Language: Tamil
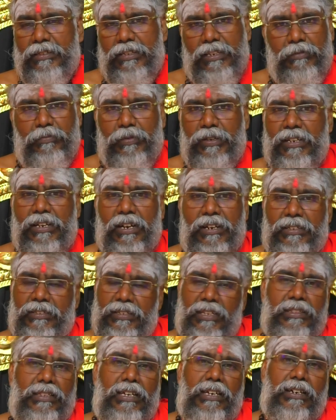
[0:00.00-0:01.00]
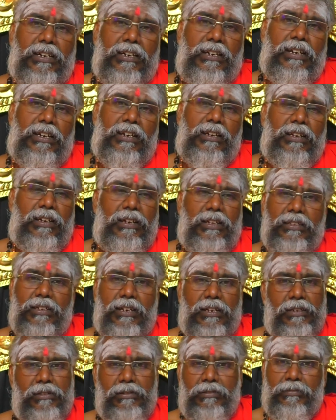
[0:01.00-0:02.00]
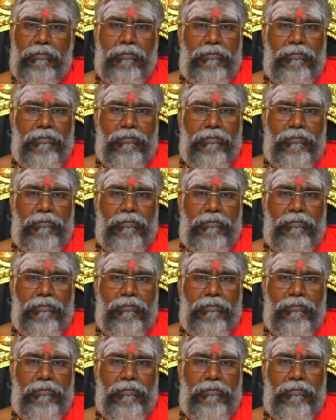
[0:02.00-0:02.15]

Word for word: சில பேருக்கான சந்தேகங்கள் அதுக்கான